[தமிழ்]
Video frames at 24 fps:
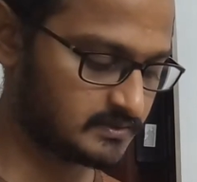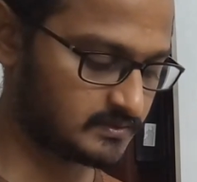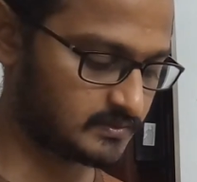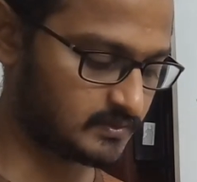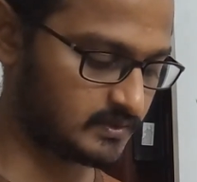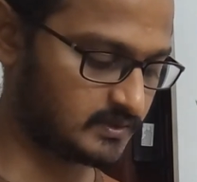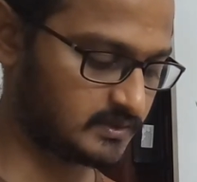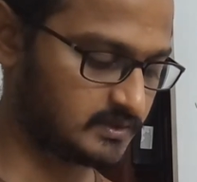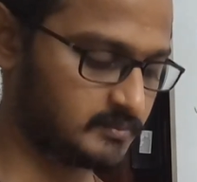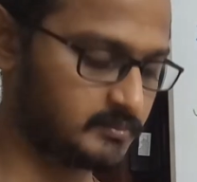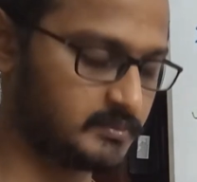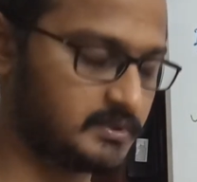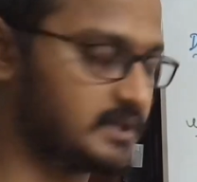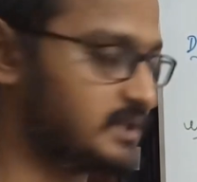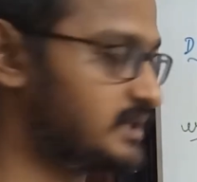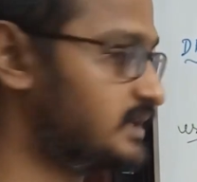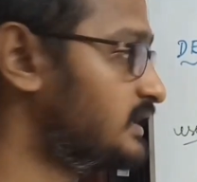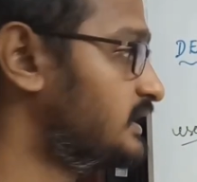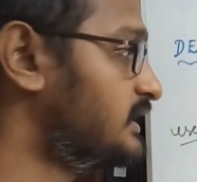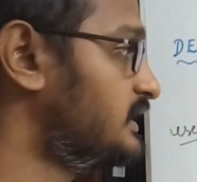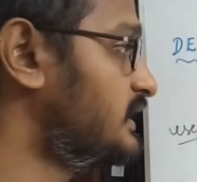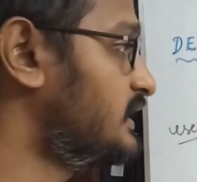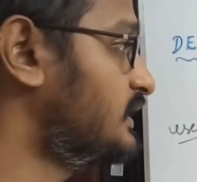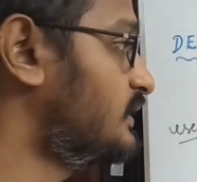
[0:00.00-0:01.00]
ஸோ இந்த மாதிரி
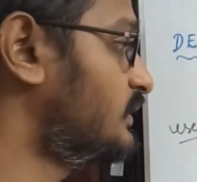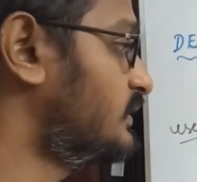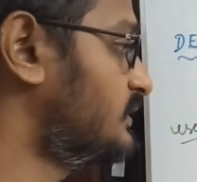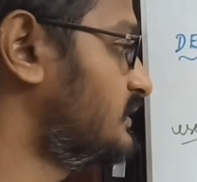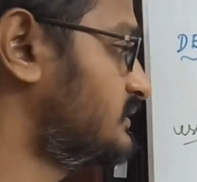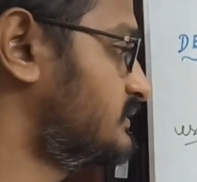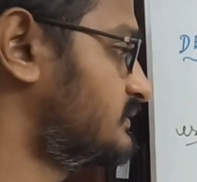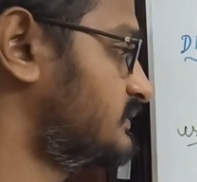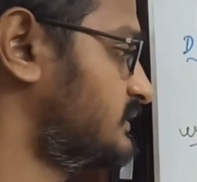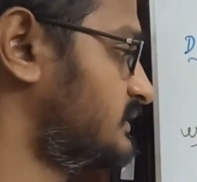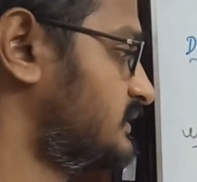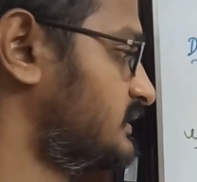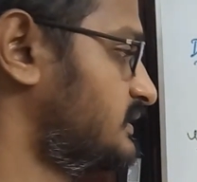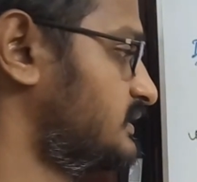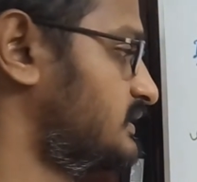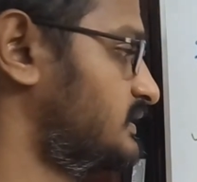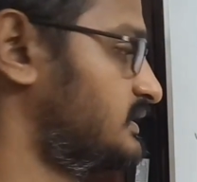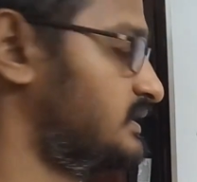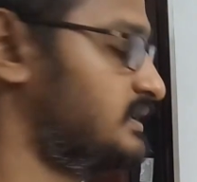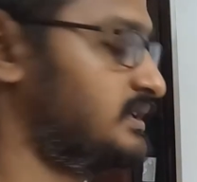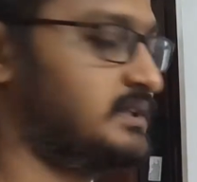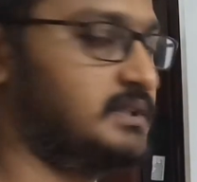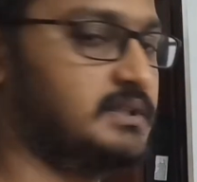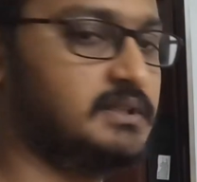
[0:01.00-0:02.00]
டிகோடர்ஸ் வந்து
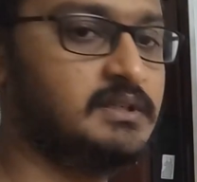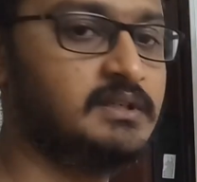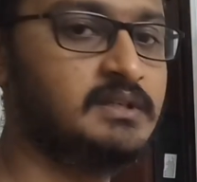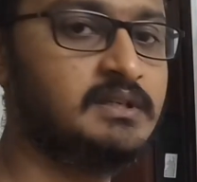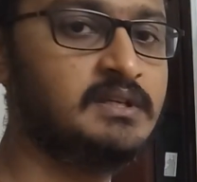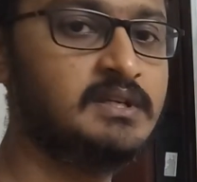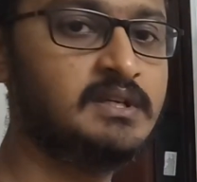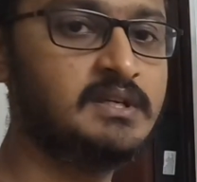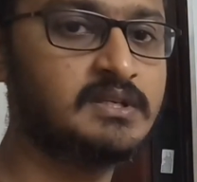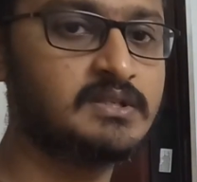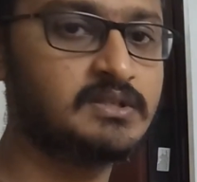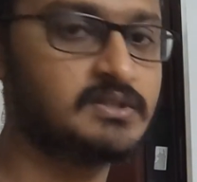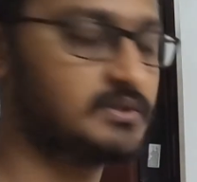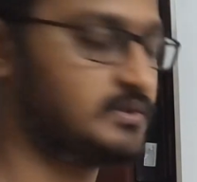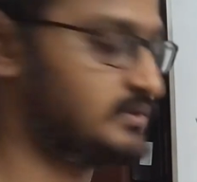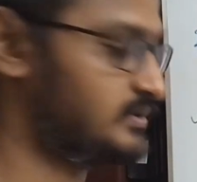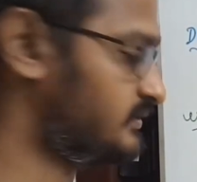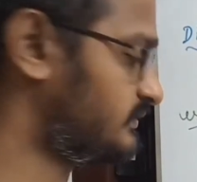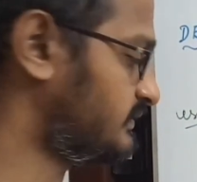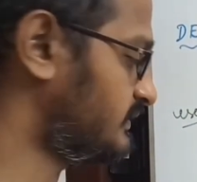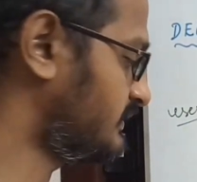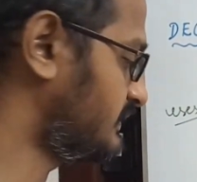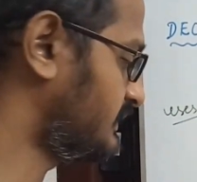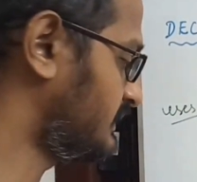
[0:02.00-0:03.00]
இருக்குது ஸோ
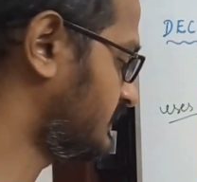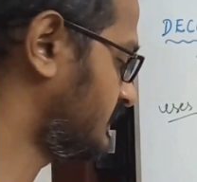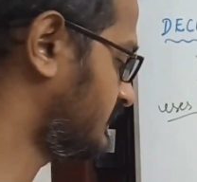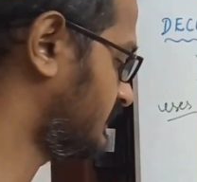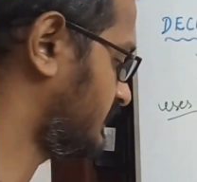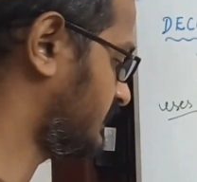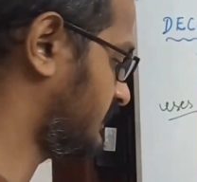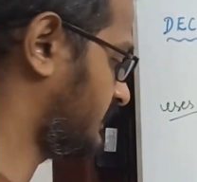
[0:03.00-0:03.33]
வி வில்